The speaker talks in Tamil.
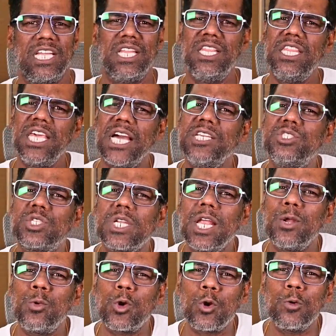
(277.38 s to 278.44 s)
இந்தியா
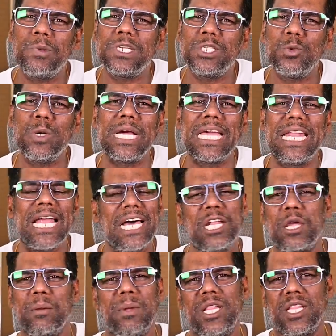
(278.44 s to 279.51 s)
இஸ்ரேல் உறவு பற்றி உங்க
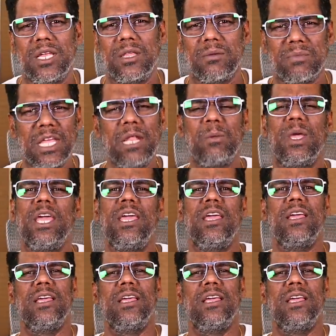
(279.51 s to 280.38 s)
எல்லாருக்குமே தெரியும் எனவே